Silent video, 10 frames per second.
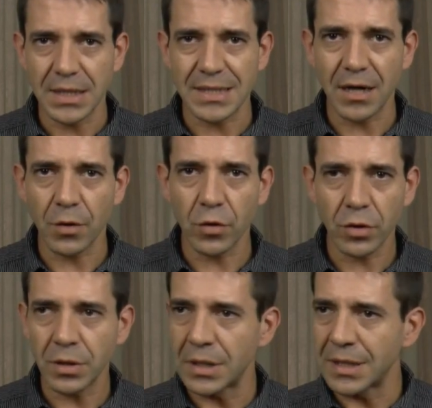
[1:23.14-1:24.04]
es
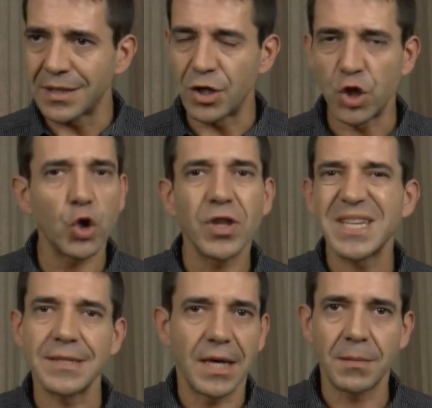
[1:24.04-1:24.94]
algo no
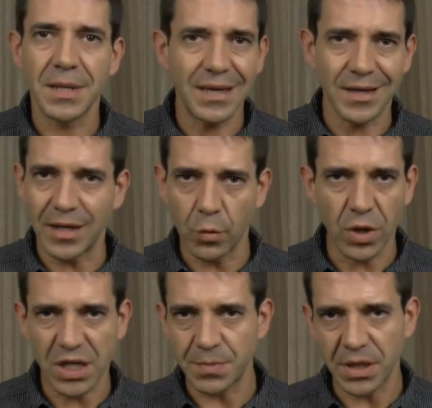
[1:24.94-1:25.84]
deseable en
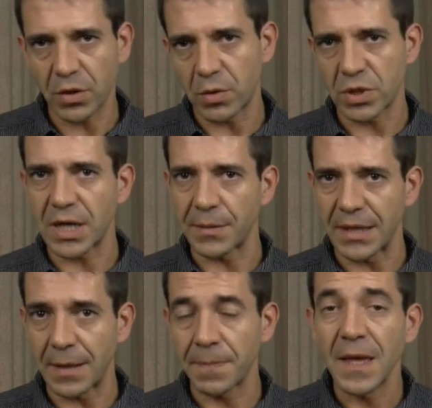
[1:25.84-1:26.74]
ningún aspecto de nuestra
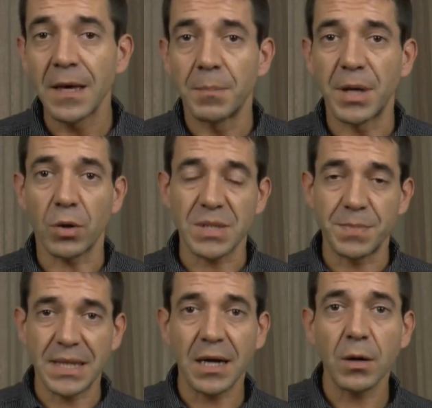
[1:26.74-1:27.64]
vida, pero
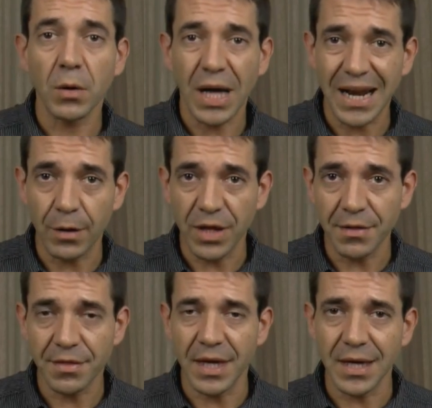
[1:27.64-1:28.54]
respetar a la
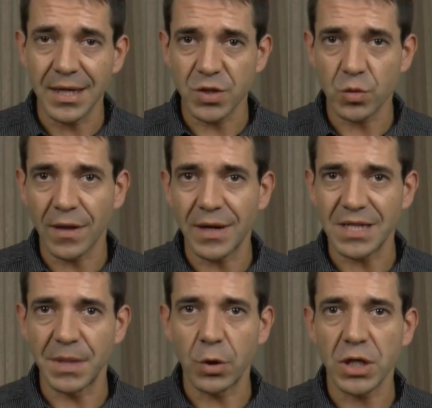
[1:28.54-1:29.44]
audiencia es una de
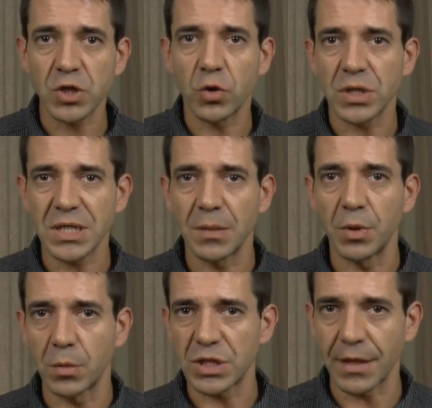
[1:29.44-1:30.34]
las mejores cosas que
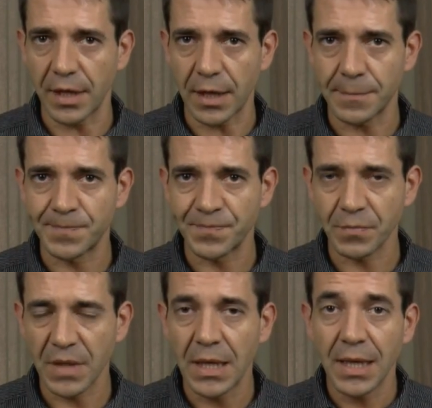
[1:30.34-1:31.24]
podemos hacer.
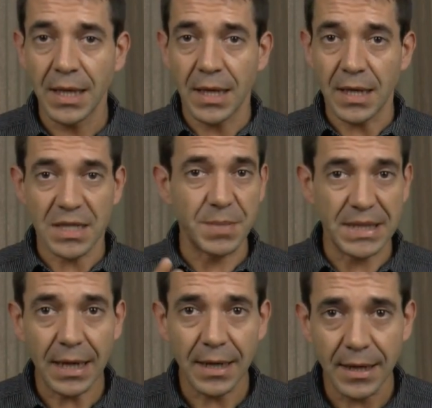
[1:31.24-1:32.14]

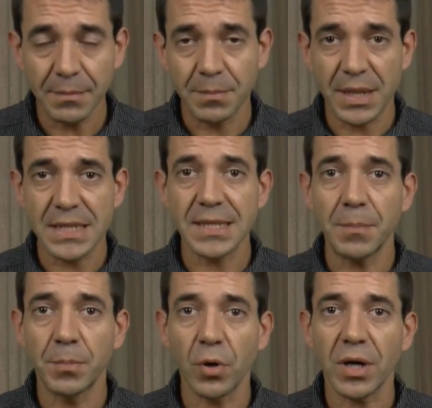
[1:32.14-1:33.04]
Respetarla
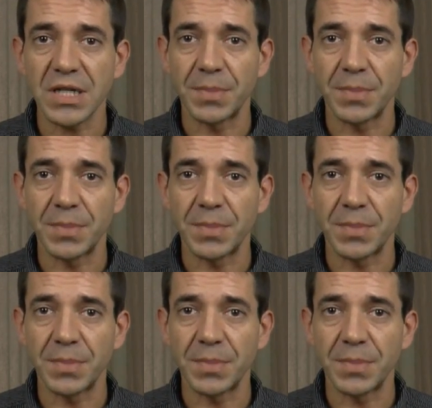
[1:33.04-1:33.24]
pasa por